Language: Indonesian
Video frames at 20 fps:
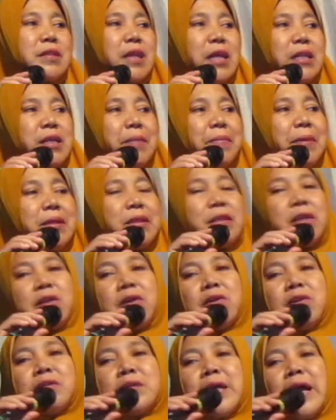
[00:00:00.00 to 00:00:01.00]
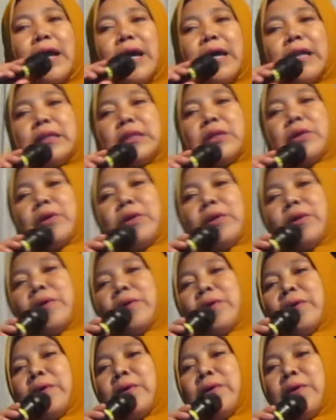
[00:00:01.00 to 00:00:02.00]
zaman di dilono Jakarta
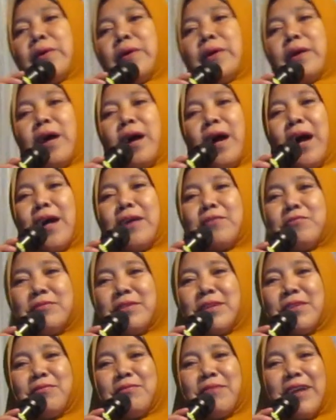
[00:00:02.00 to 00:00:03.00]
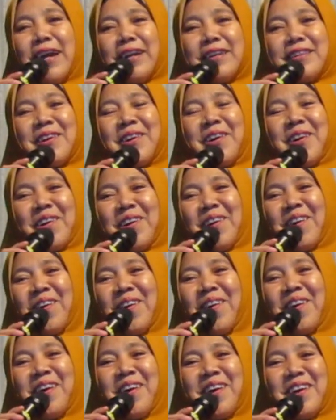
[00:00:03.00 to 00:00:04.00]
Kartolo. Aku niru Kartolo.